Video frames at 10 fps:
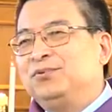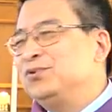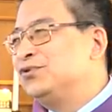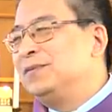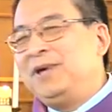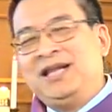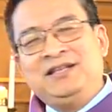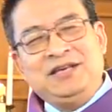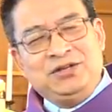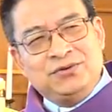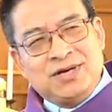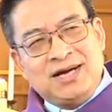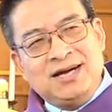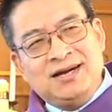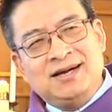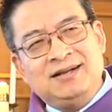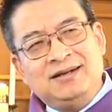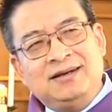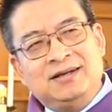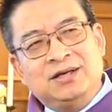不用说别的，你就看看
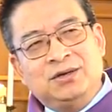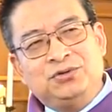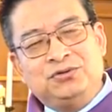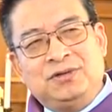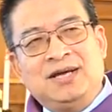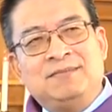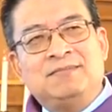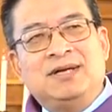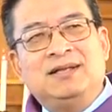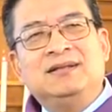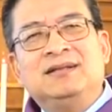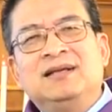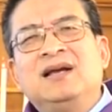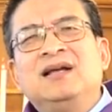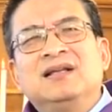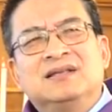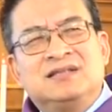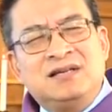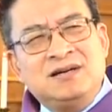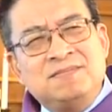这个叫许愿门，
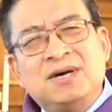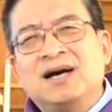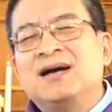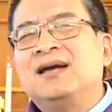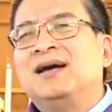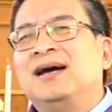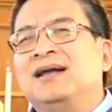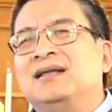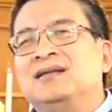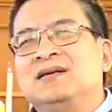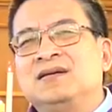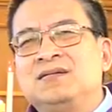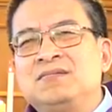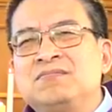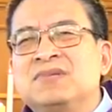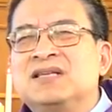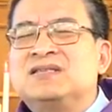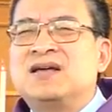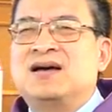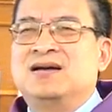这么黑暗，这么
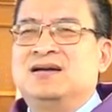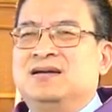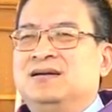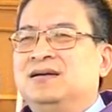脏。